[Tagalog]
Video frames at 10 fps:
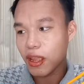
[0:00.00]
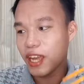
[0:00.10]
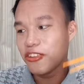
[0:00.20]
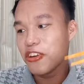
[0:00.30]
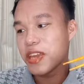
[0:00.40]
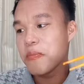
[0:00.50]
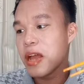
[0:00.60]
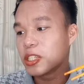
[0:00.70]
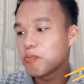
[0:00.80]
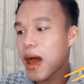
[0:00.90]
Tanong, eh,
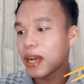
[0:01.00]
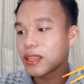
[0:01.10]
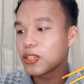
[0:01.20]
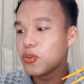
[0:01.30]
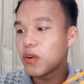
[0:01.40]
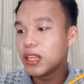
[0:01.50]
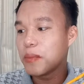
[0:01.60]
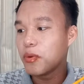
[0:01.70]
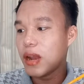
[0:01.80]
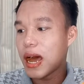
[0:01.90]
Bells, bakit asukal
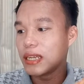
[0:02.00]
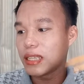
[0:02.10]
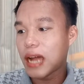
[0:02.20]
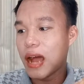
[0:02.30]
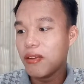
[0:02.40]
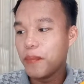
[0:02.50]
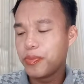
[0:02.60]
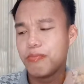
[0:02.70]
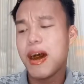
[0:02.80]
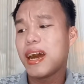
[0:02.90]
na pula ang Tagalog?
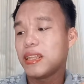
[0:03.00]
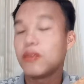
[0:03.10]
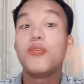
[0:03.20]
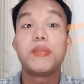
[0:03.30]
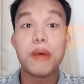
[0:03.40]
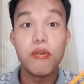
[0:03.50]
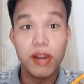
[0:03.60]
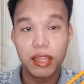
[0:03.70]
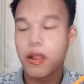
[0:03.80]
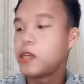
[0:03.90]
Bakit? Wait, paulit.